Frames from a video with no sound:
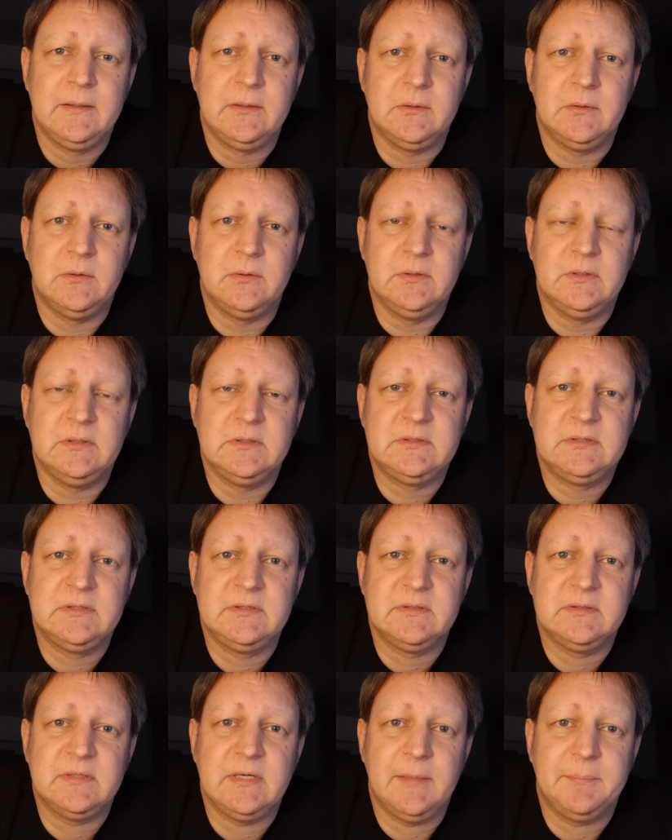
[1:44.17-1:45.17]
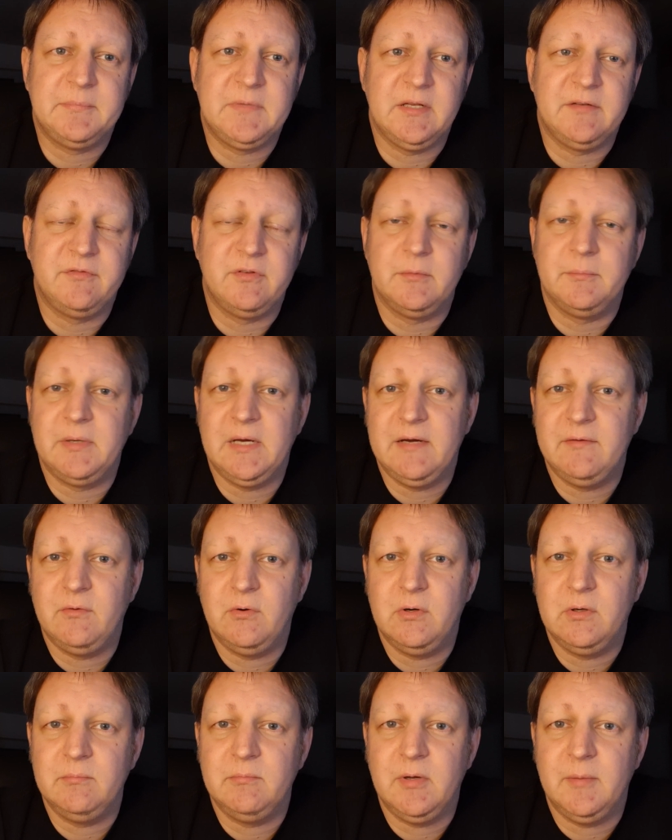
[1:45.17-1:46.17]
und habe dann für ein paar
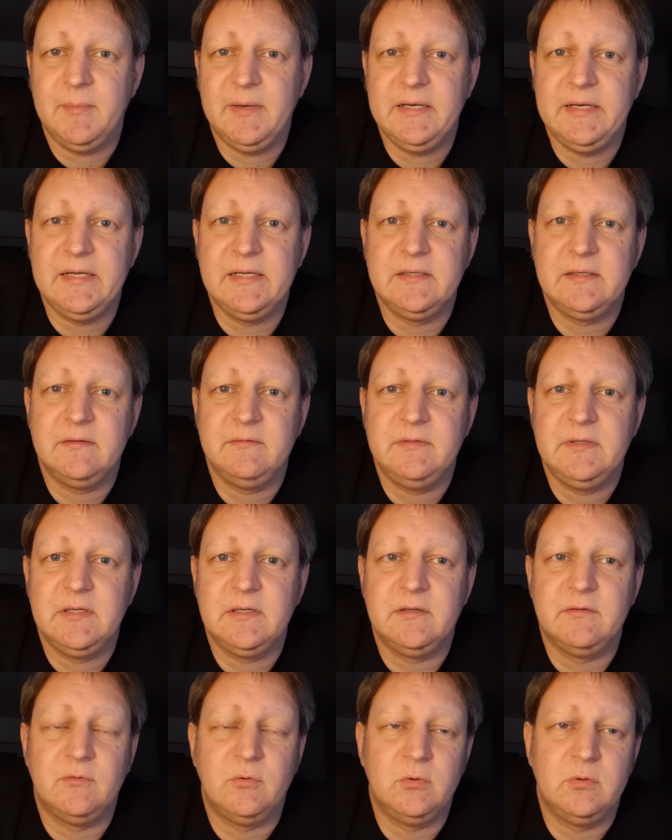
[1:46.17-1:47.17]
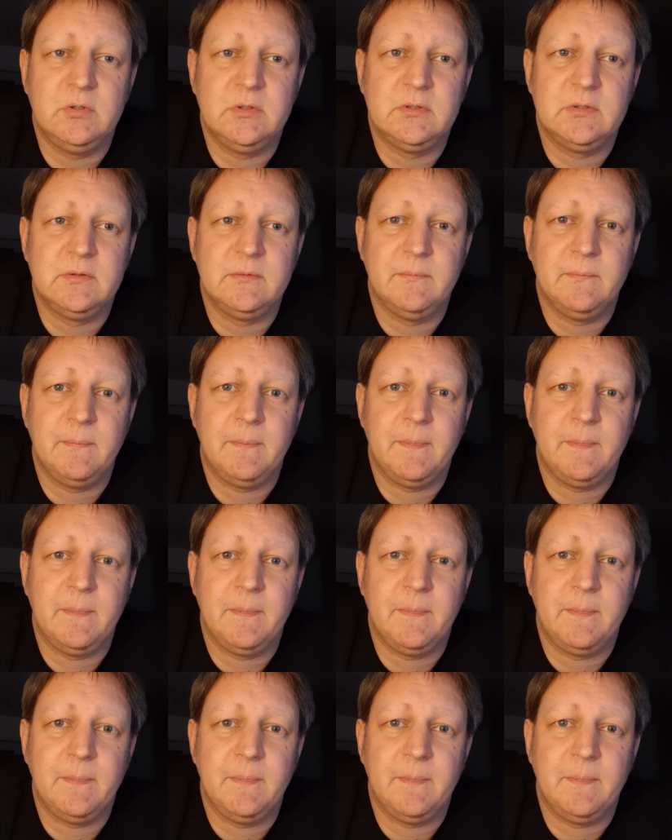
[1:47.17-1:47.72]
Wochen bei meinen Eltern wieder gewohnt.